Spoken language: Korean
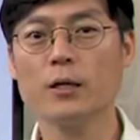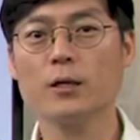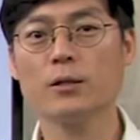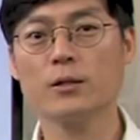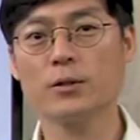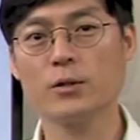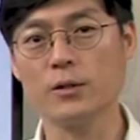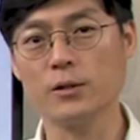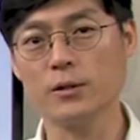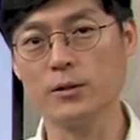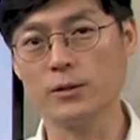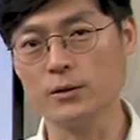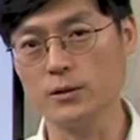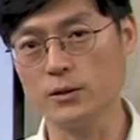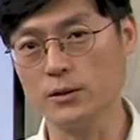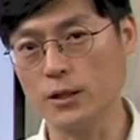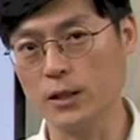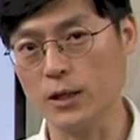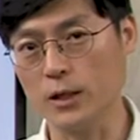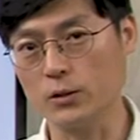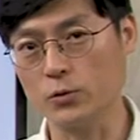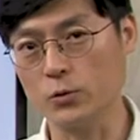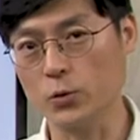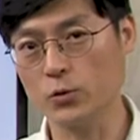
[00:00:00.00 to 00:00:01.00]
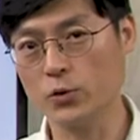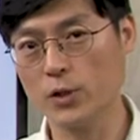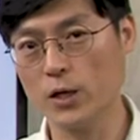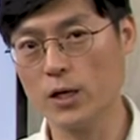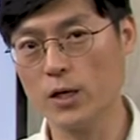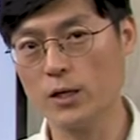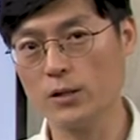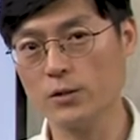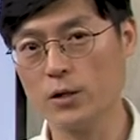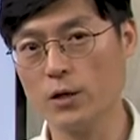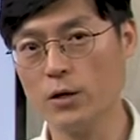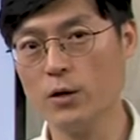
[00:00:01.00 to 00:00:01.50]
그걸 이제
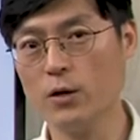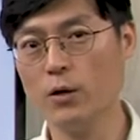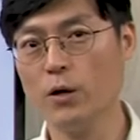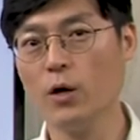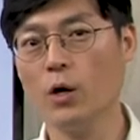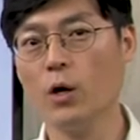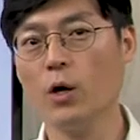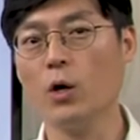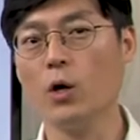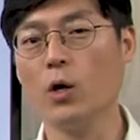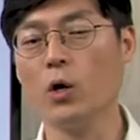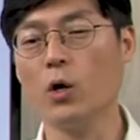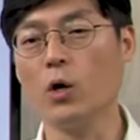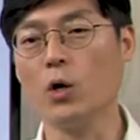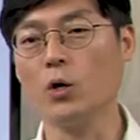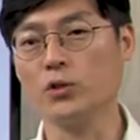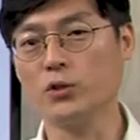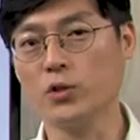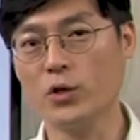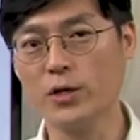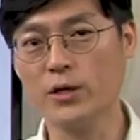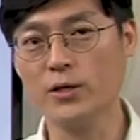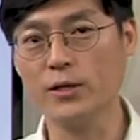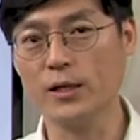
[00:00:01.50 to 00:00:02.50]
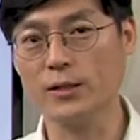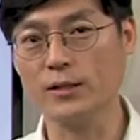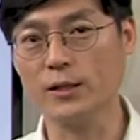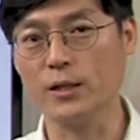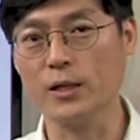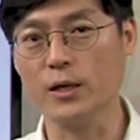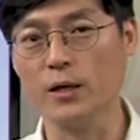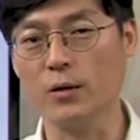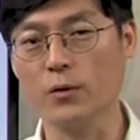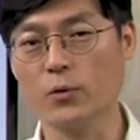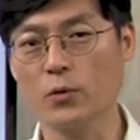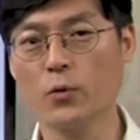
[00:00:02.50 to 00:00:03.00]
조사해서 어, 처리를
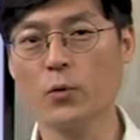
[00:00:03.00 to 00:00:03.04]
하잖아요.